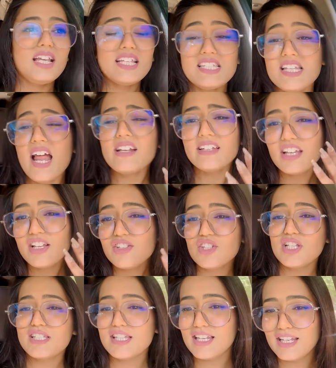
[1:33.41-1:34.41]
स्टैटिक
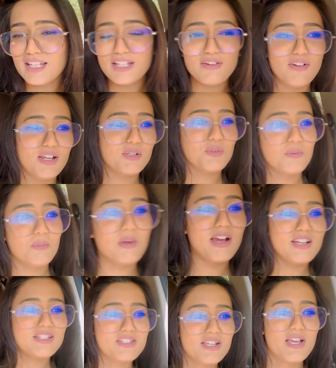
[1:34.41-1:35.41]
चीजें लेने वाली हूँ
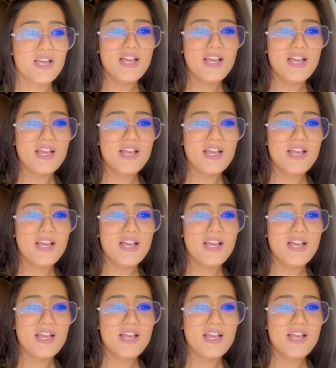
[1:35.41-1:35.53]
आज